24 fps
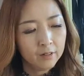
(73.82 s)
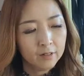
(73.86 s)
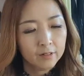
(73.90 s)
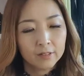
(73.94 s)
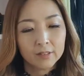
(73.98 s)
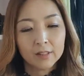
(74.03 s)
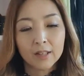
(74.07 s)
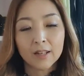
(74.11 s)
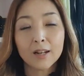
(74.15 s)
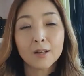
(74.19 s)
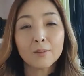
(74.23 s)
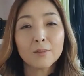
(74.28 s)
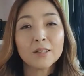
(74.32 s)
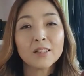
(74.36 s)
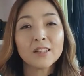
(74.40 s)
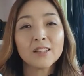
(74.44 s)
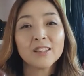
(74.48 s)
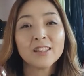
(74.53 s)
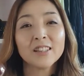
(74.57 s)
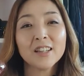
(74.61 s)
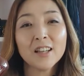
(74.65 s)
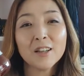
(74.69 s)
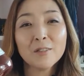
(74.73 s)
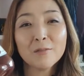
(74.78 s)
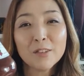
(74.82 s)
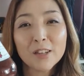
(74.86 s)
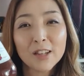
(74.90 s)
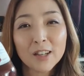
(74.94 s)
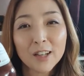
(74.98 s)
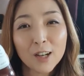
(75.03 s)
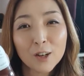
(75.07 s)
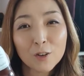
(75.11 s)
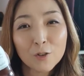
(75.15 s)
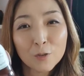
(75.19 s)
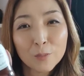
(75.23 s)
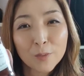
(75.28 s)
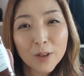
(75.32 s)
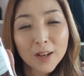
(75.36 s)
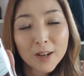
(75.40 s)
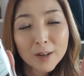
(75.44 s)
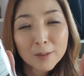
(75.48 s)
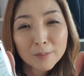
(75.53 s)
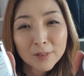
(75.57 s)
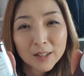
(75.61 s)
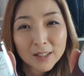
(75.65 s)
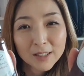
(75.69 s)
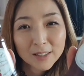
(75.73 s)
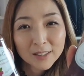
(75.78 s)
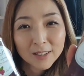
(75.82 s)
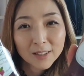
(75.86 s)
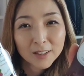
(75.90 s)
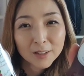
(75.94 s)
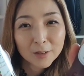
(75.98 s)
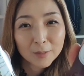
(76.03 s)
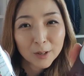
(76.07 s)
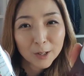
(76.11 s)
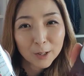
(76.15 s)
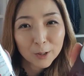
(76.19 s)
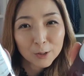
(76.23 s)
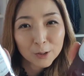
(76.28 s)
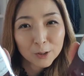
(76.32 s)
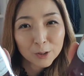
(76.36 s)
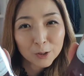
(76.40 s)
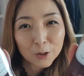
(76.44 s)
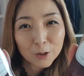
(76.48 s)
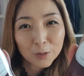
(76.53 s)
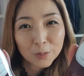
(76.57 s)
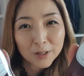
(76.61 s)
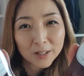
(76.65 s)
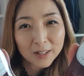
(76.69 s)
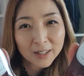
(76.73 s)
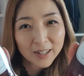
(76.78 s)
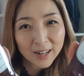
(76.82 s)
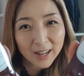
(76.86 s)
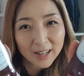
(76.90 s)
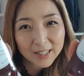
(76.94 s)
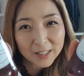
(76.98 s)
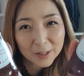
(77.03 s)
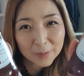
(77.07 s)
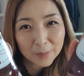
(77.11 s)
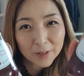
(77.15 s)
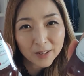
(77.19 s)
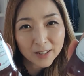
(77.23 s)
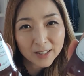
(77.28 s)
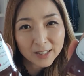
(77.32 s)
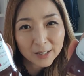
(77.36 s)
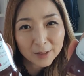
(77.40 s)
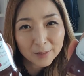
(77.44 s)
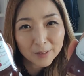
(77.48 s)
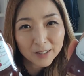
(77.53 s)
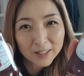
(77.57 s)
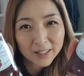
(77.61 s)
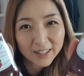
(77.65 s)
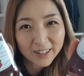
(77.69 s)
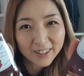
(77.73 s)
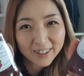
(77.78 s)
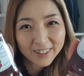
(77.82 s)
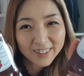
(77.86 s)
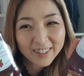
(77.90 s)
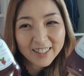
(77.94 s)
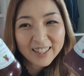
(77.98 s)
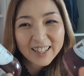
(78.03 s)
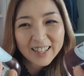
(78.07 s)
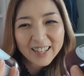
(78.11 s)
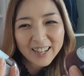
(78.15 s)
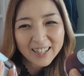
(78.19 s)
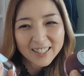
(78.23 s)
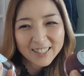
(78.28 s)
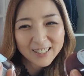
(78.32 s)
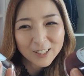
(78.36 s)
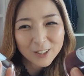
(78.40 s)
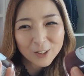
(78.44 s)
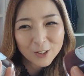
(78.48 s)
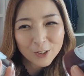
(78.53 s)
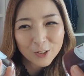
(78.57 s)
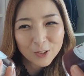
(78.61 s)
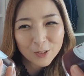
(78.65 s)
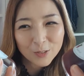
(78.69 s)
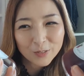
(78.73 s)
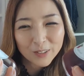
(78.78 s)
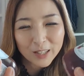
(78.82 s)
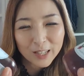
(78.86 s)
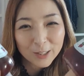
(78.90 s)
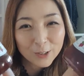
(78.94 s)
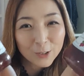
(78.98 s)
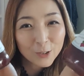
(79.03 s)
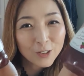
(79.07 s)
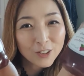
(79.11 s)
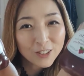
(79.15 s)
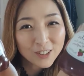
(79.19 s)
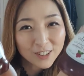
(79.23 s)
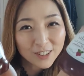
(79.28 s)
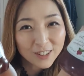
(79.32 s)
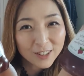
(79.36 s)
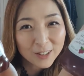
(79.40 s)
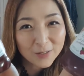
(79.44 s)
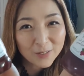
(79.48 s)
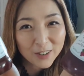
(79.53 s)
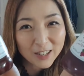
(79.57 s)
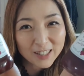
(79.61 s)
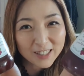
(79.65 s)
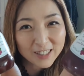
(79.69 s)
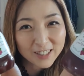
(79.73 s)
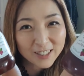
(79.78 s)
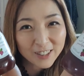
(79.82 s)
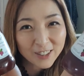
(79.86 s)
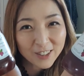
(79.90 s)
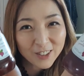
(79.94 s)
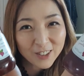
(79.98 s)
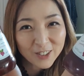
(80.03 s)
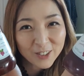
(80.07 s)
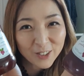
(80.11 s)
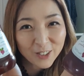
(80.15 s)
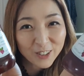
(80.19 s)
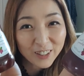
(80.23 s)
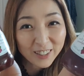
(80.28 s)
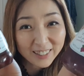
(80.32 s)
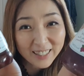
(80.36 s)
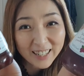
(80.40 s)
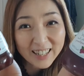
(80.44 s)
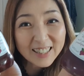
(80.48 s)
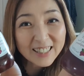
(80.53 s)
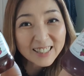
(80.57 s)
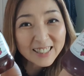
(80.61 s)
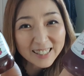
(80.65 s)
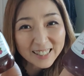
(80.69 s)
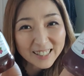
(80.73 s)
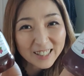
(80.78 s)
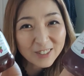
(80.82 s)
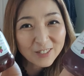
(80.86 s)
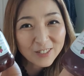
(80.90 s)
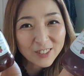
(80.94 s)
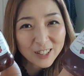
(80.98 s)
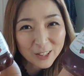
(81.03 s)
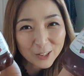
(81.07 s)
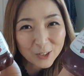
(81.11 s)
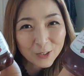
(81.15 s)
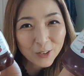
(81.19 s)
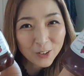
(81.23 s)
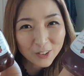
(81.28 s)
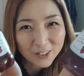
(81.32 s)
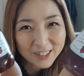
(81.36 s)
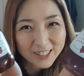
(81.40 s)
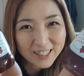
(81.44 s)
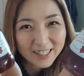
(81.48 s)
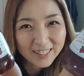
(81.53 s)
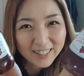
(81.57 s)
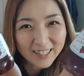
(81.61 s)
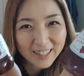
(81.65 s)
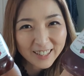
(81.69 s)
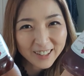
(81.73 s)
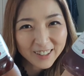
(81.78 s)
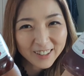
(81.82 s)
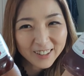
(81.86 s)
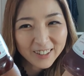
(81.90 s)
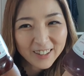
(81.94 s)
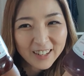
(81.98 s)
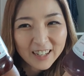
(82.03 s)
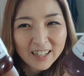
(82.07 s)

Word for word: 사라베스 잼 제가 구매한 맛은 바로 스트로베리 라즈베리 잼인데요. 가장 좀 대중적인 맛이죠. 저희가 딸기잼 자주 먹잖아요.